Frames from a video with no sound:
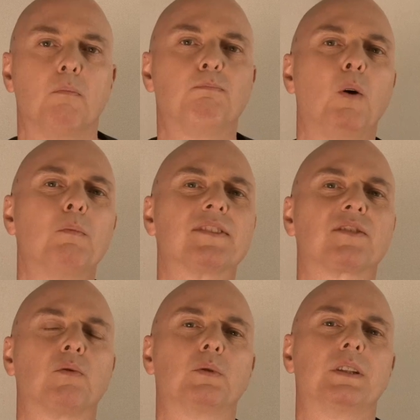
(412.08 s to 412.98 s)

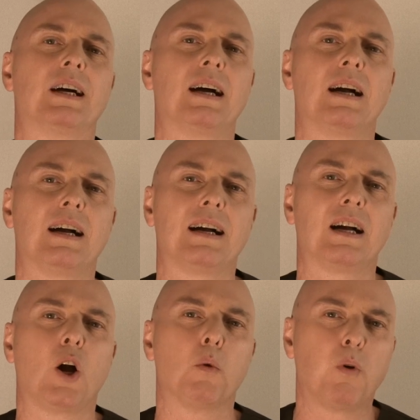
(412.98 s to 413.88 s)
pomysł
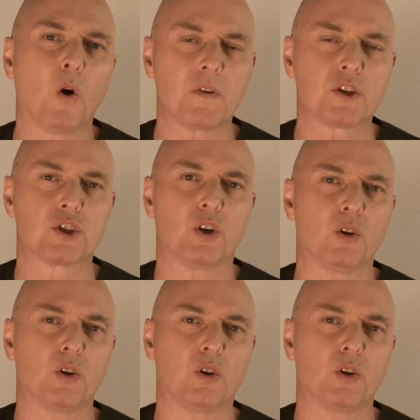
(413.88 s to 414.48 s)
na opowieść